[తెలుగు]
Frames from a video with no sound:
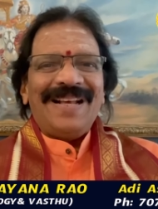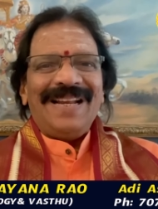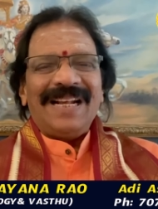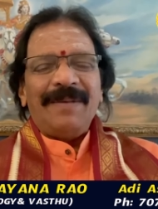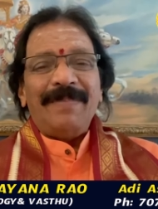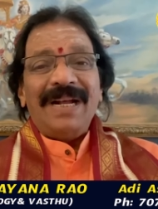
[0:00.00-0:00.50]

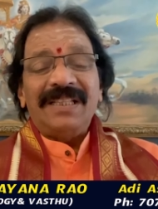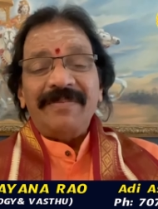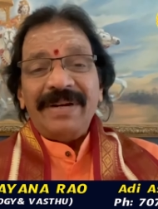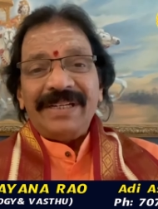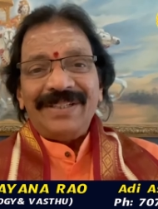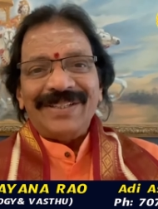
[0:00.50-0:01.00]
అలాగే
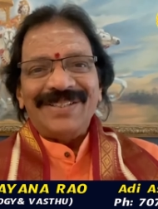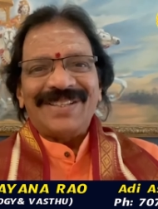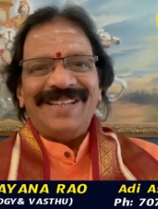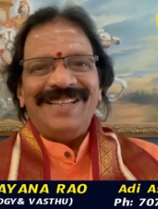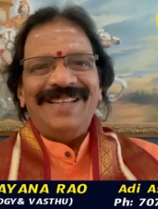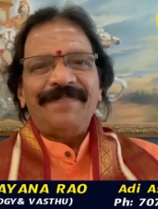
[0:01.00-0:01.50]

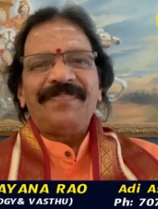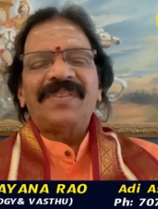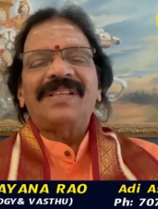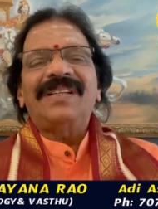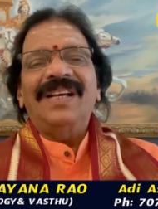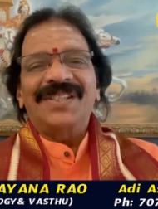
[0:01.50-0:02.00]
మ్యాథమెటిషియన్స్కి
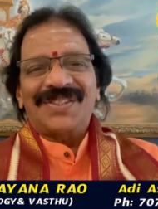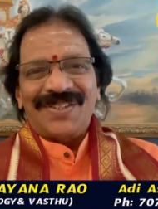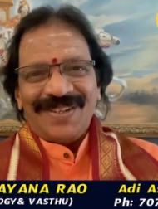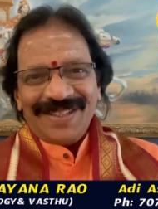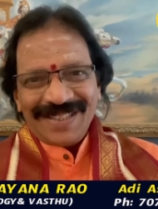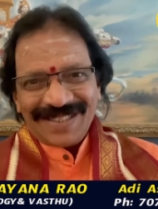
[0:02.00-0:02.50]

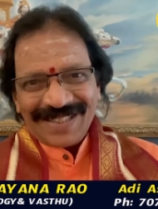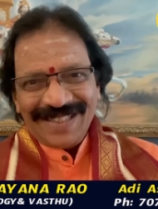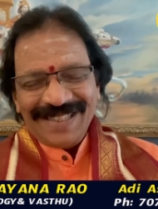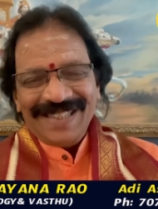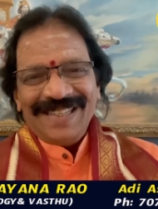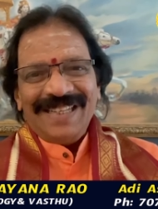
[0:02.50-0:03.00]
ఆస్ట్రాలజర్స్కి
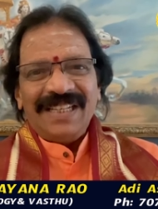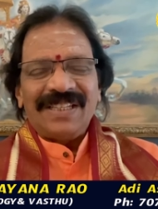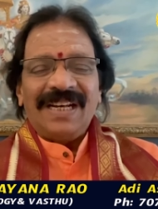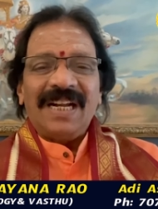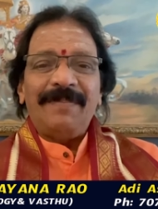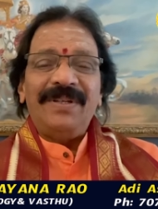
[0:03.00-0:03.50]

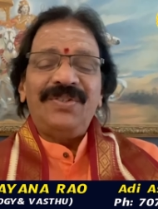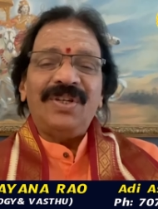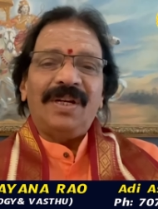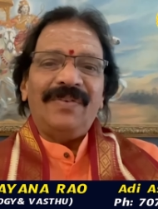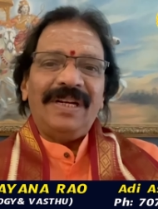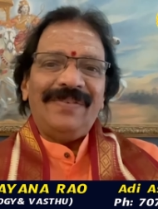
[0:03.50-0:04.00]
చాలా మంచి
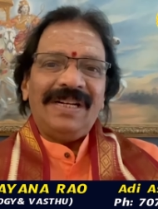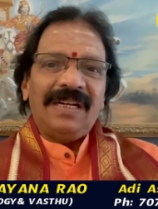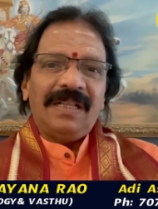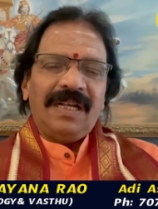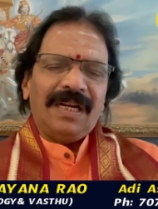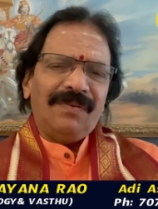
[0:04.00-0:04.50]
అనువైన
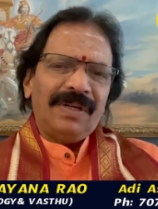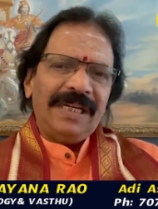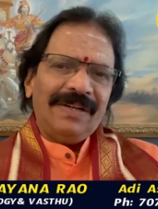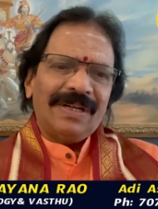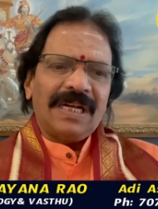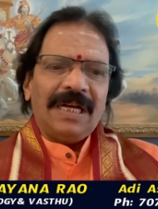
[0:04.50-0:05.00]

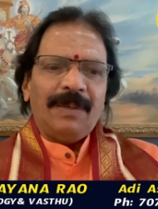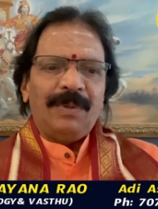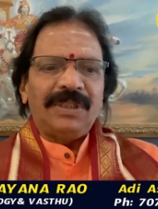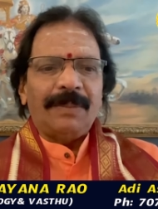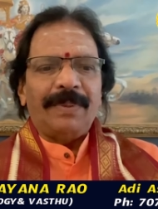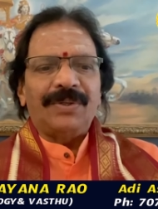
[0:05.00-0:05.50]
అనువైన కాలం
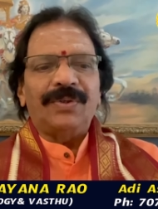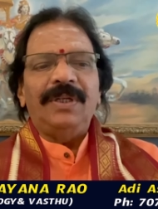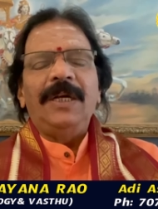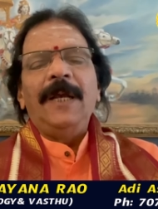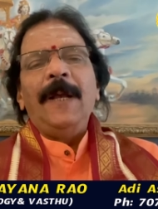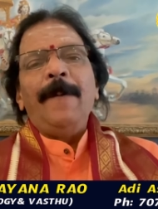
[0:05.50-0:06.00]
అని చెప్పచ్చు
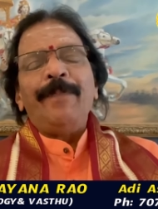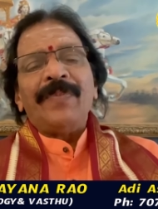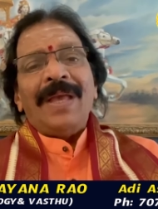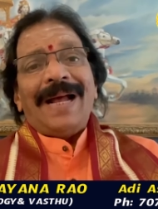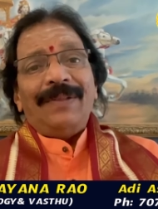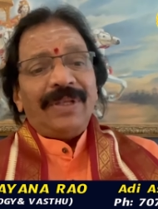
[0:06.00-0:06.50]

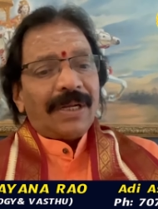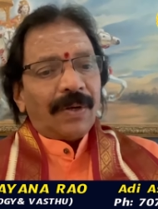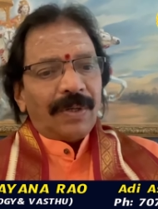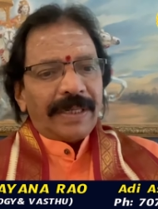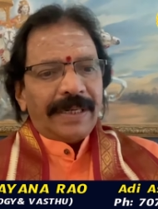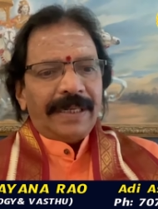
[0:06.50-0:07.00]

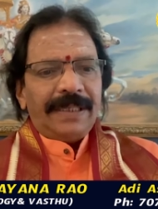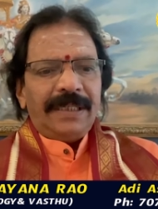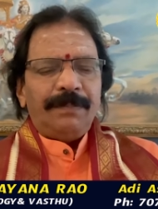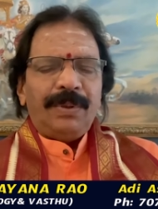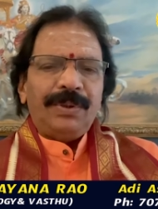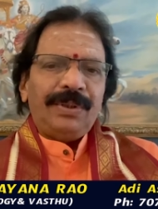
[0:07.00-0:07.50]
అంతేకాకుండా అండి ఈ
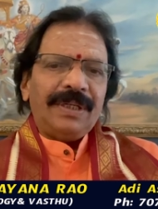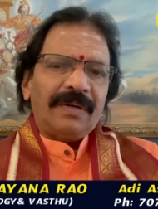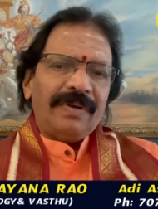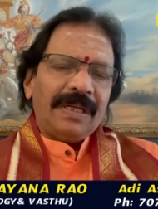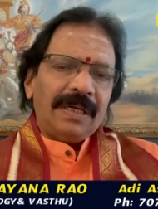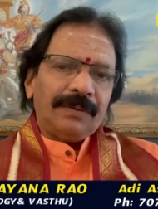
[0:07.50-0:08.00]
బుధుడు
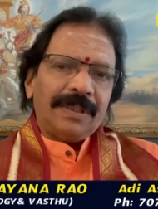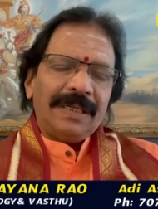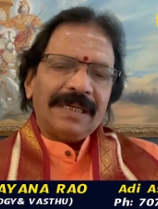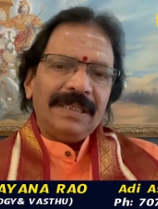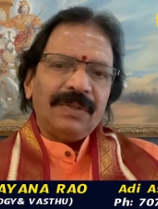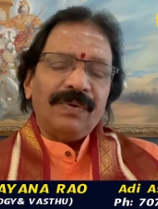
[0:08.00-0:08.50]
ఇరవై నాలుగు
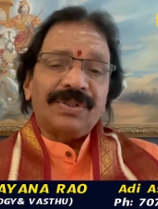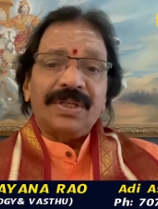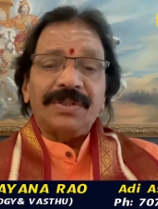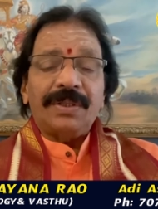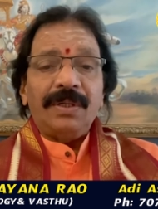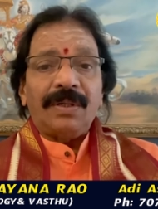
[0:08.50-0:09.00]
తారీఖు నుంచి ఉచ్చ
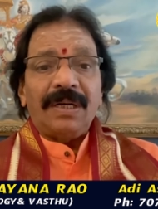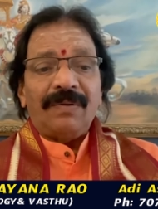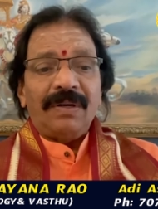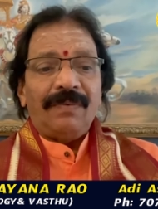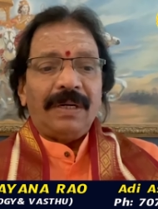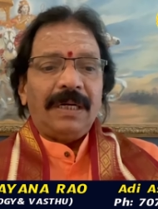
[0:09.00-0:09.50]
స్థితిలో
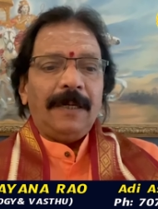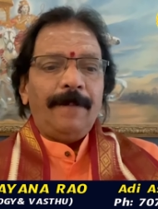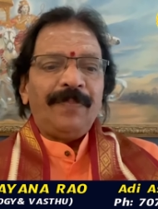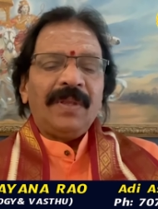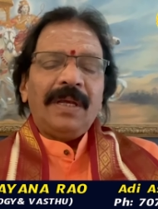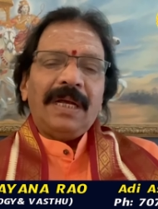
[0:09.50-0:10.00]
రావడం వలన
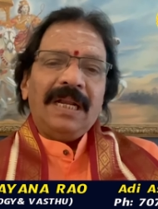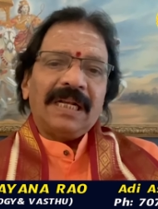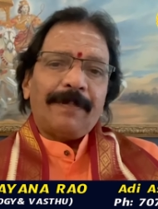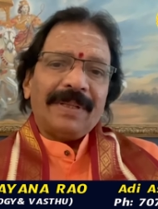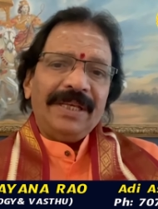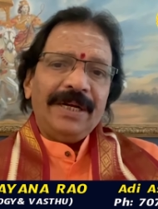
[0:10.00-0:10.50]
అలాగే
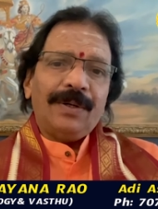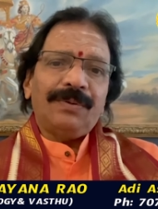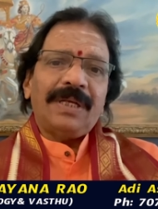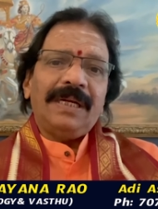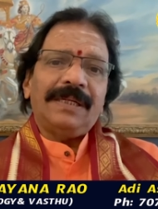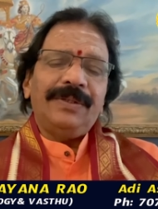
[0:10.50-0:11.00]
పదిహేడవ
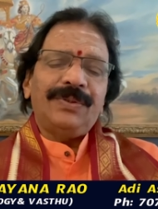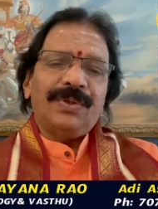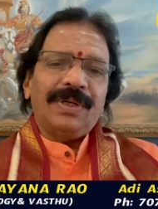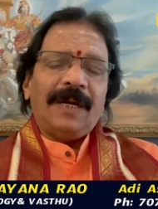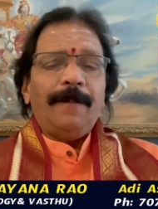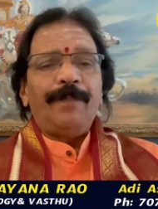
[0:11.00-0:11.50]
తారీఖు నుంచి
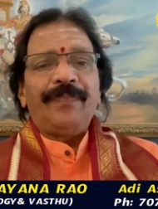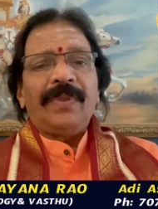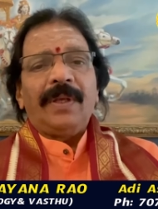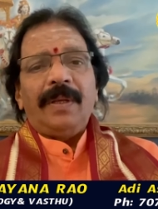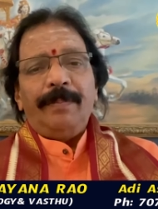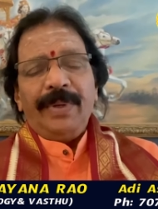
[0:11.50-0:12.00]
కూడా
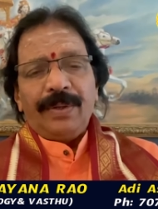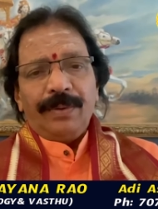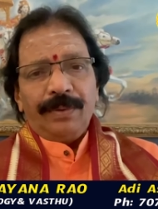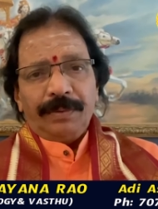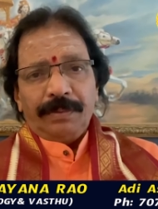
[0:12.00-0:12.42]
మీకు